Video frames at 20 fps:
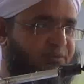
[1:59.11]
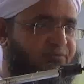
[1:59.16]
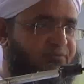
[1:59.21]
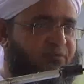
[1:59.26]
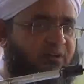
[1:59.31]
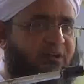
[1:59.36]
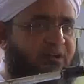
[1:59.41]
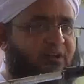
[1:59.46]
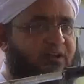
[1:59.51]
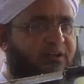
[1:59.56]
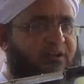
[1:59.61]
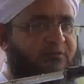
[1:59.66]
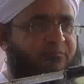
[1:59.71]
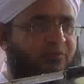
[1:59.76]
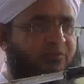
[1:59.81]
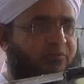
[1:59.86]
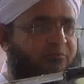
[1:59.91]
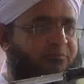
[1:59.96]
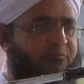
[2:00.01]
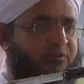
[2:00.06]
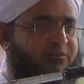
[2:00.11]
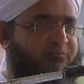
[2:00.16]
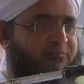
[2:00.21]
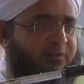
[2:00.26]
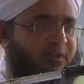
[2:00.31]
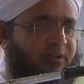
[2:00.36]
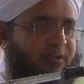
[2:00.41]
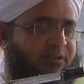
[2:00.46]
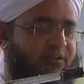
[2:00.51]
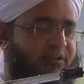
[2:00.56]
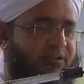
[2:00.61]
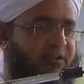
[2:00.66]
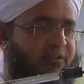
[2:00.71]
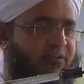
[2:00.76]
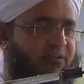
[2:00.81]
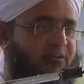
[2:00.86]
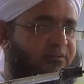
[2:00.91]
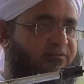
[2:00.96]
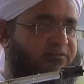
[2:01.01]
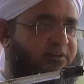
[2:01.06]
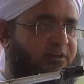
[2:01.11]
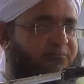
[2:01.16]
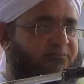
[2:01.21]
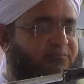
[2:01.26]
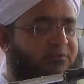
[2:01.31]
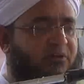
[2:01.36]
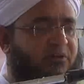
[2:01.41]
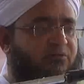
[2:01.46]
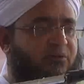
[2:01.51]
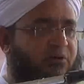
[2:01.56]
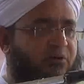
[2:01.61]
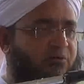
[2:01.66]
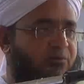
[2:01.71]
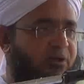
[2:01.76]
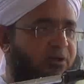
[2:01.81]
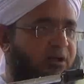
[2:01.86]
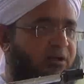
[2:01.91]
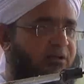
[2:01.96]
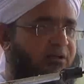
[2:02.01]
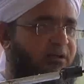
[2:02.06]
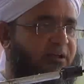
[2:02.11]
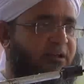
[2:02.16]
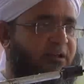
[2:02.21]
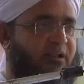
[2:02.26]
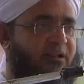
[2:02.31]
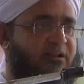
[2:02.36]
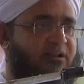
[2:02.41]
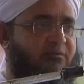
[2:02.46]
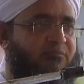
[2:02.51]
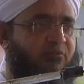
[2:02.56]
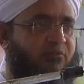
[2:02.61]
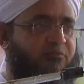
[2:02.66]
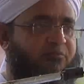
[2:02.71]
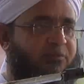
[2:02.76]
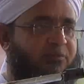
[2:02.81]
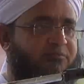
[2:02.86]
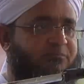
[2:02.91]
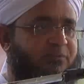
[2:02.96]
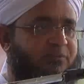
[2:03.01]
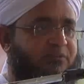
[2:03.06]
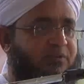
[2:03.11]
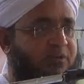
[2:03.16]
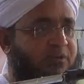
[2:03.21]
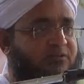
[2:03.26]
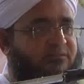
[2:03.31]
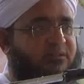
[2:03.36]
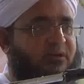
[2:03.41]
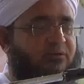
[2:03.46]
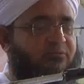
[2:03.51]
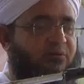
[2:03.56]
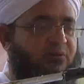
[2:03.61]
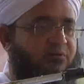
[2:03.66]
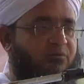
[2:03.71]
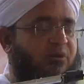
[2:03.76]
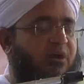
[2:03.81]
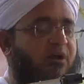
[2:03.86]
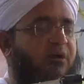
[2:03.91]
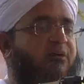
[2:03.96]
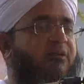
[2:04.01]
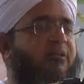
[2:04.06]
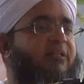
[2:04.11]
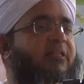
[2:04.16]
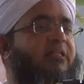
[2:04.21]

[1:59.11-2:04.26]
जो अल्लाह की मोहब्बत में तड़पता हुआ होगा अल्लाह की मोहब्बत में धड़कता हुआ होगा